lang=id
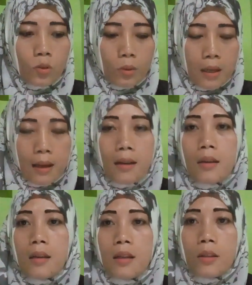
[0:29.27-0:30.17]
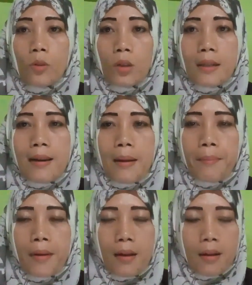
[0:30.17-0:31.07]
juga itu
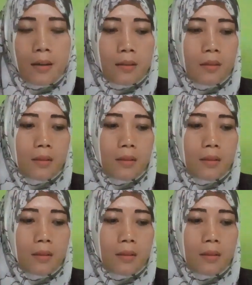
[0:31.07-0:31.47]
kenapa